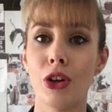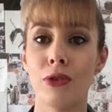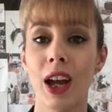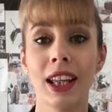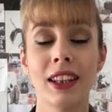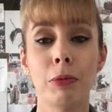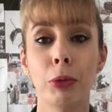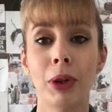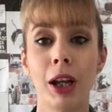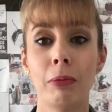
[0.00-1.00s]
Je vais arrêter mon
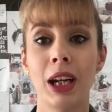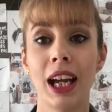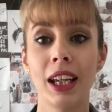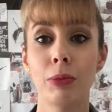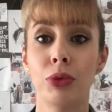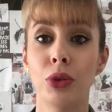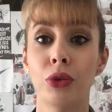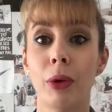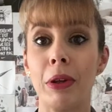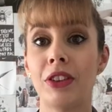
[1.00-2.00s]
blabla et puis on
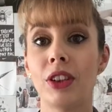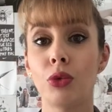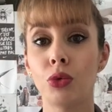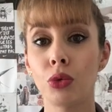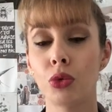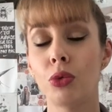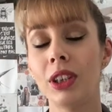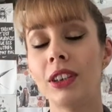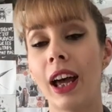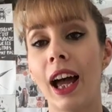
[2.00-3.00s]
va passer tout de
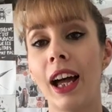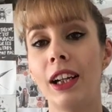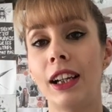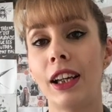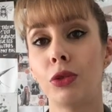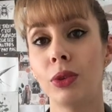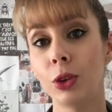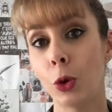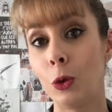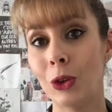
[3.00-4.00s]
suite à la
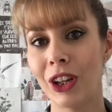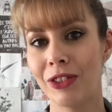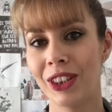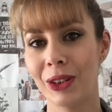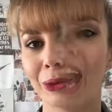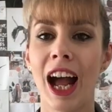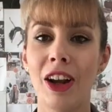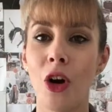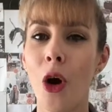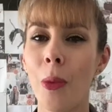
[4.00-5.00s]
suite de la vidéo.
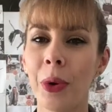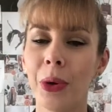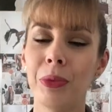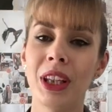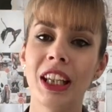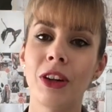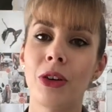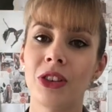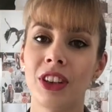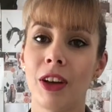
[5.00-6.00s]
Alors en premier, euh,
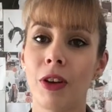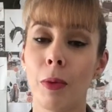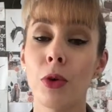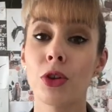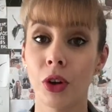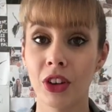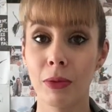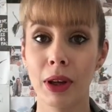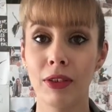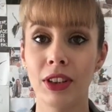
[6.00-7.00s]
ce qui a vraiment changé
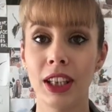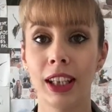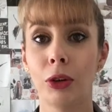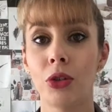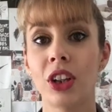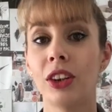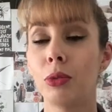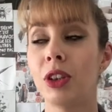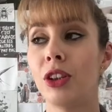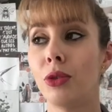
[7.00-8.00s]
ma vie et que j'ai
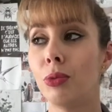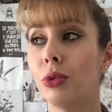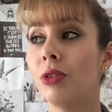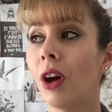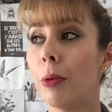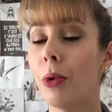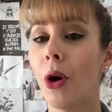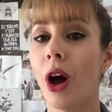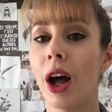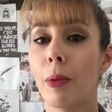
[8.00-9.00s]
adopté depuis
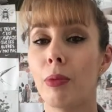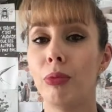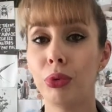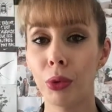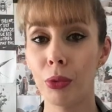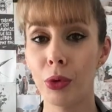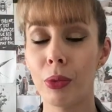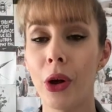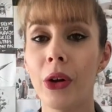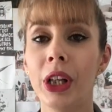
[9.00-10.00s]
vraiment un bon
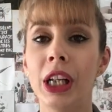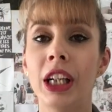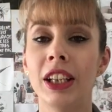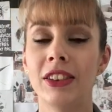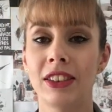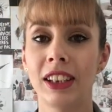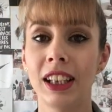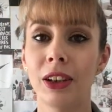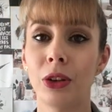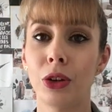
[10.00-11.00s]
moment,
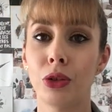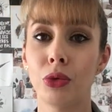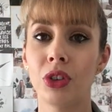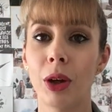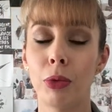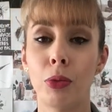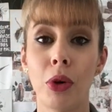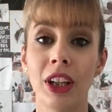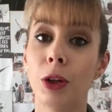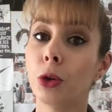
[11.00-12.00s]
c'est euh, tout simplement
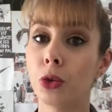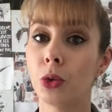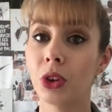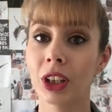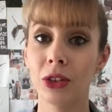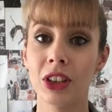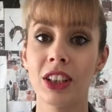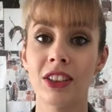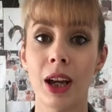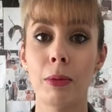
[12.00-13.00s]
les cotons
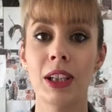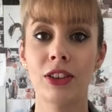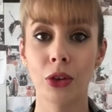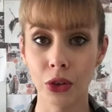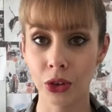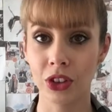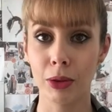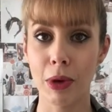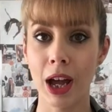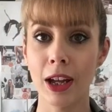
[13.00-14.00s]
réutilisables, les tendances
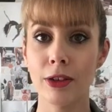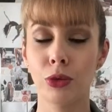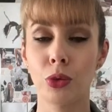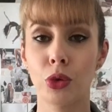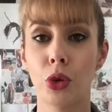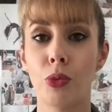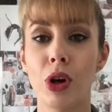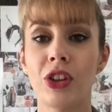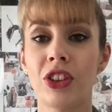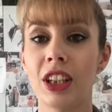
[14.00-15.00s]
d'Emma. Donc euh,
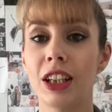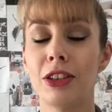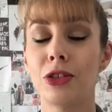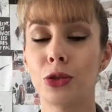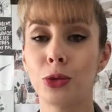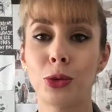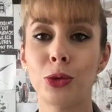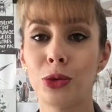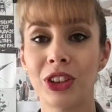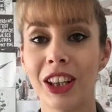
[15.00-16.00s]
moi c'est
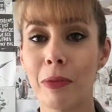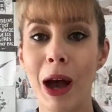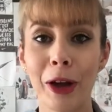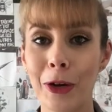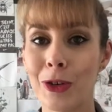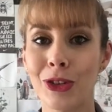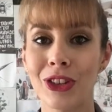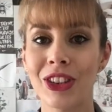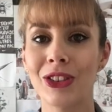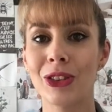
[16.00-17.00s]
cette marque que
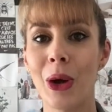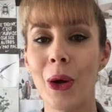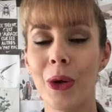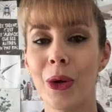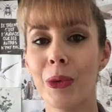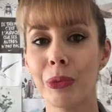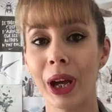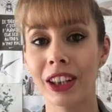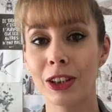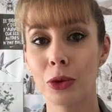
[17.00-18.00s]
j'utilise en
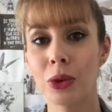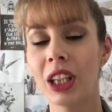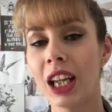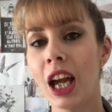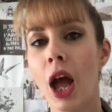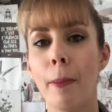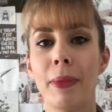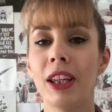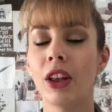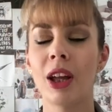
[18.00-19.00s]
particulier,
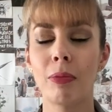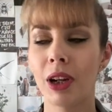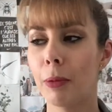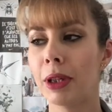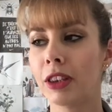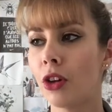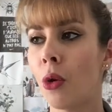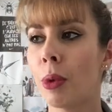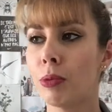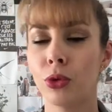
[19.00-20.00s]
mais il y en a plein
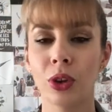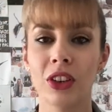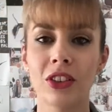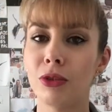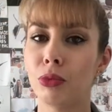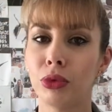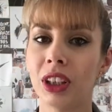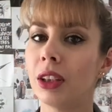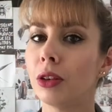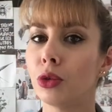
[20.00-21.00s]
maintenant, même sur Etsy vous
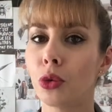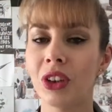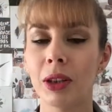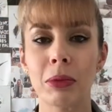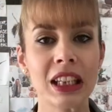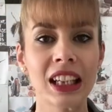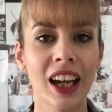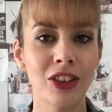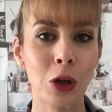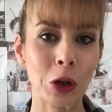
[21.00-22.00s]
pouvez trouver des petits
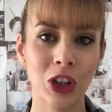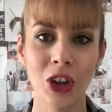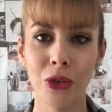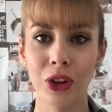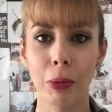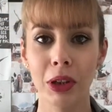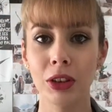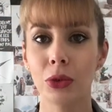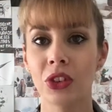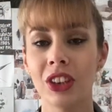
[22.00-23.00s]
créateurs qui en
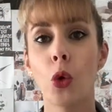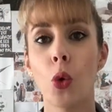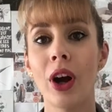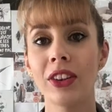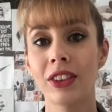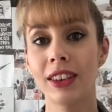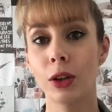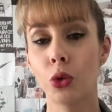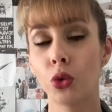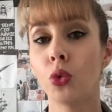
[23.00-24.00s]
fabriquent. Donc c'est quoi C'est
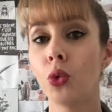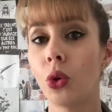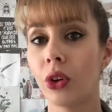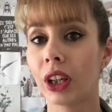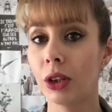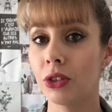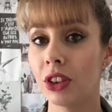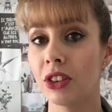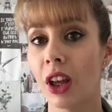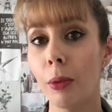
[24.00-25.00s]
des cotons euh,
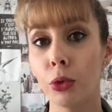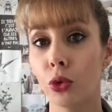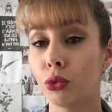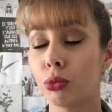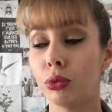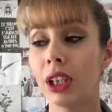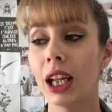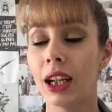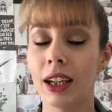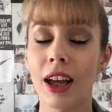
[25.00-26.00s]
réutilisables que vous
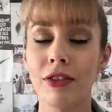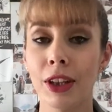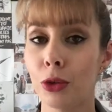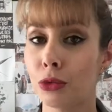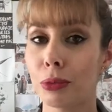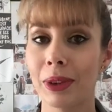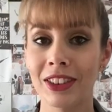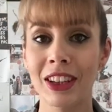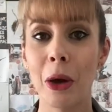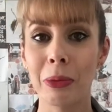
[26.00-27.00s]
pouvez laver, que vous
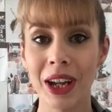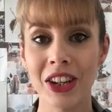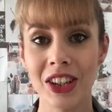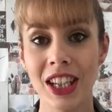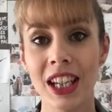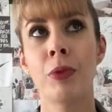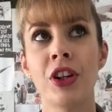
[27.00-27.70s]
passez en machine.